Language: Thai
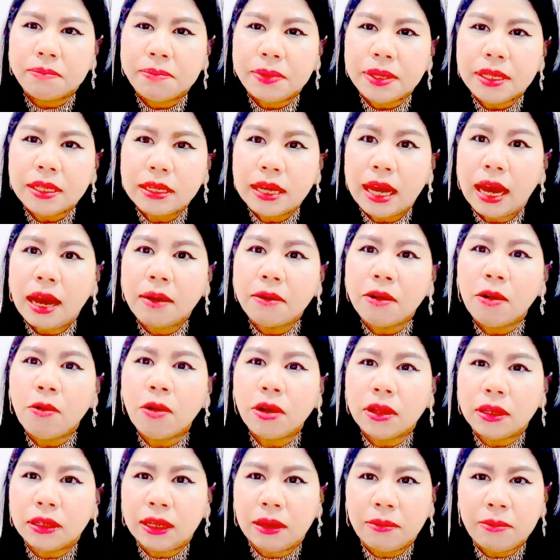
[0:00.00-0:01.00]
เป็นช่างค
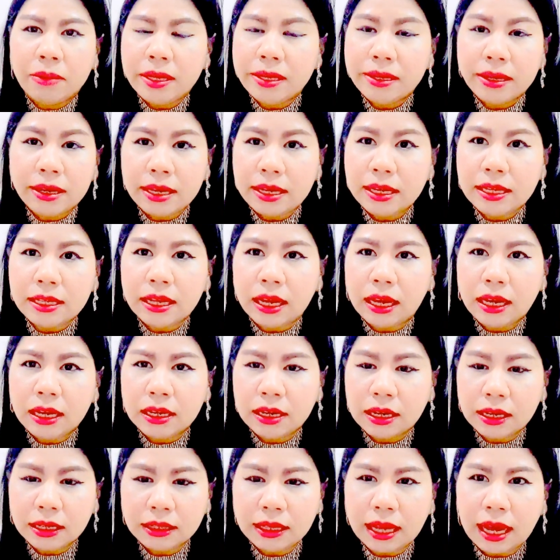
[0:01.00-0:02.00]
นนะไม่ใช่ใช้เค
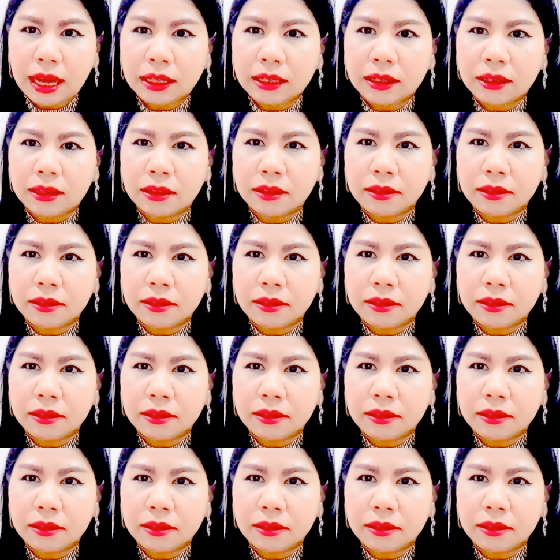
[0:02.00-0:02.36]
รื่องจักร